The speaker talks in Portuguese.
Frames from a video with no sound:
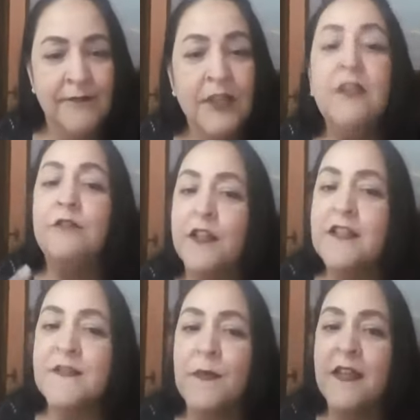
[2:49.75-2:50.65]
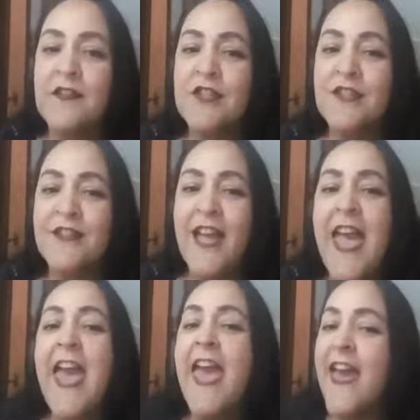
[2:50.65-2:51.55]
E, infelizmente,
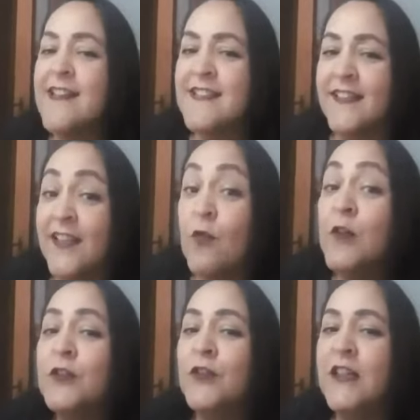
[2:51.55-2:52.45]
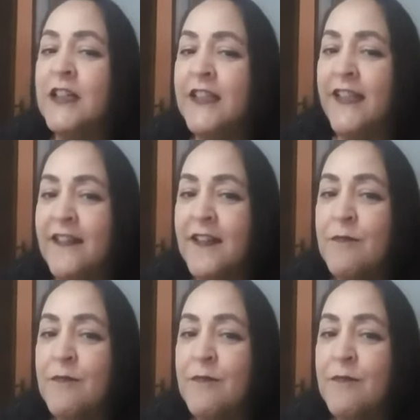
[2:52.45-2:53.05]
é essa que, quando ganha,